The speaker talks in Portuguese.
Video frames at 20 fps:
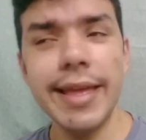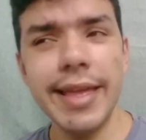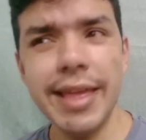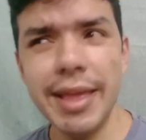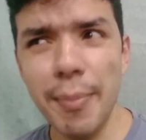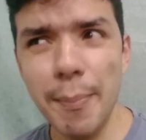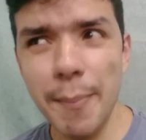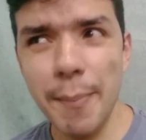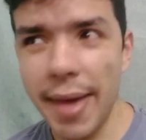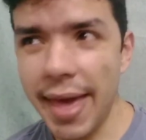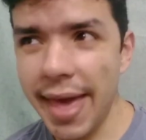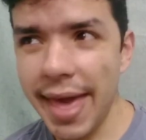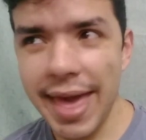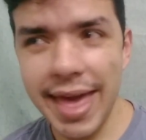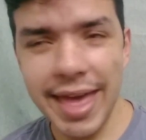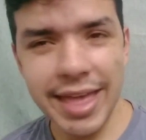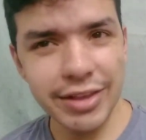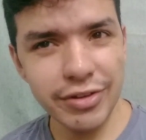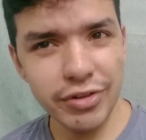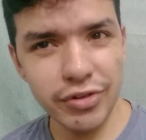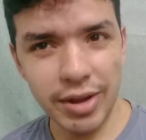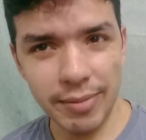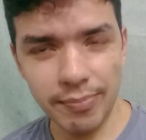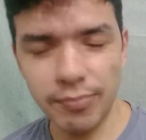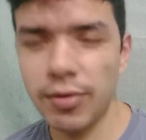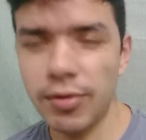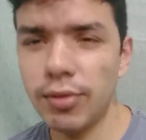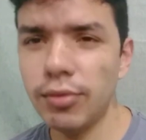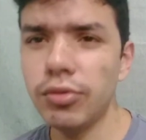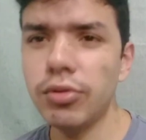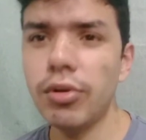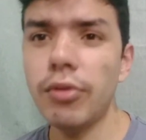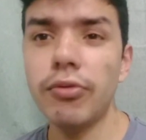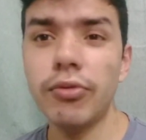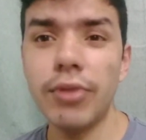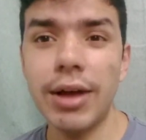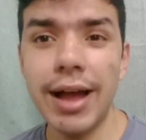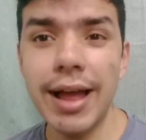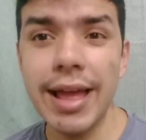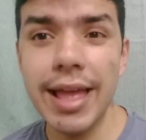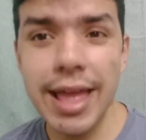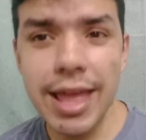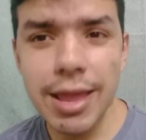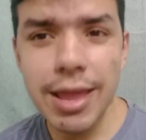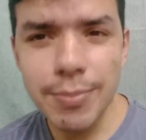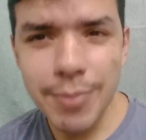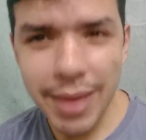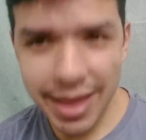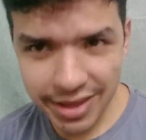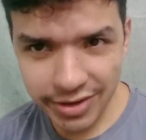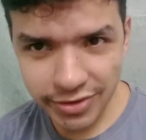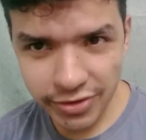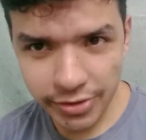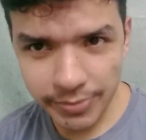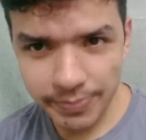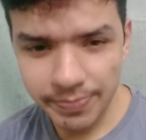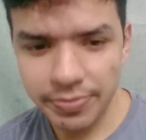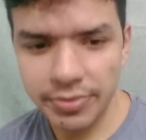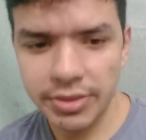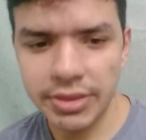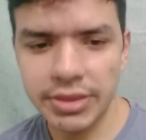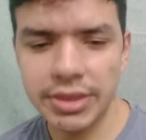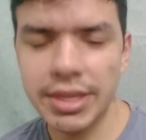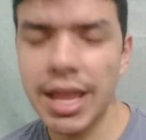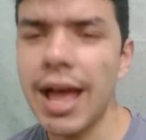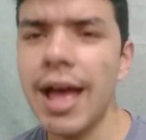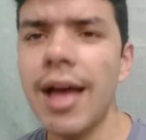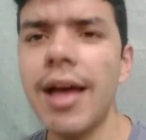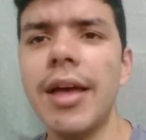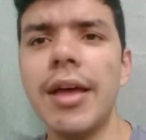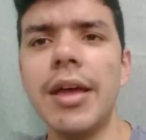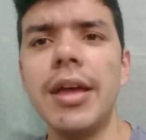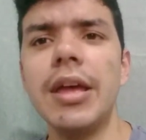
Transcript: em média, vamos só falar em média, tá?